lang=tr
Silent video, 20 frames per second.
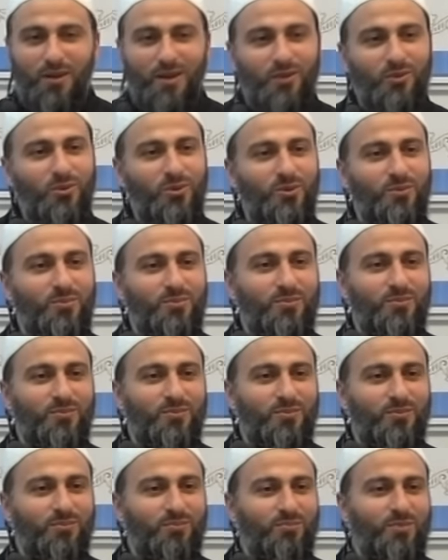bana onu
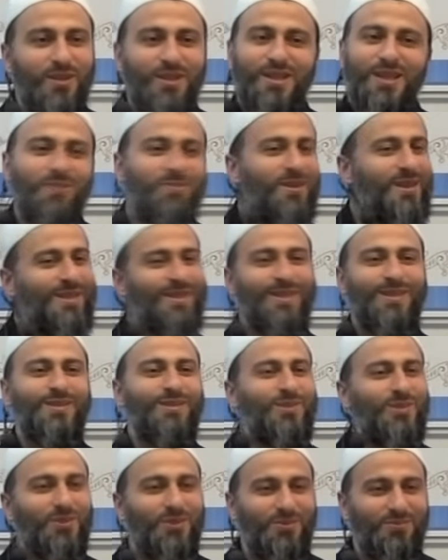bildirmenizi
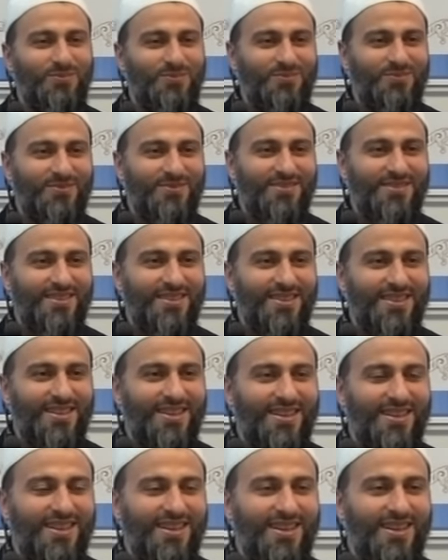istiyorum.
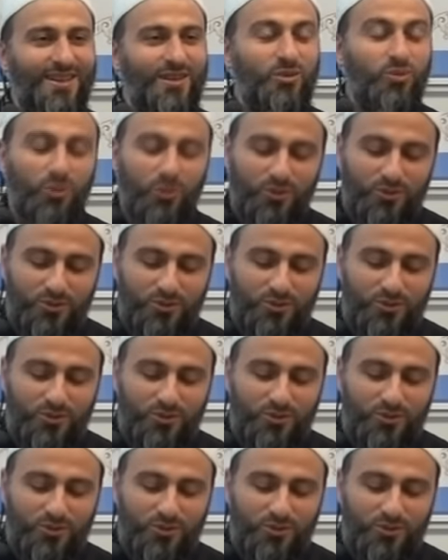Ne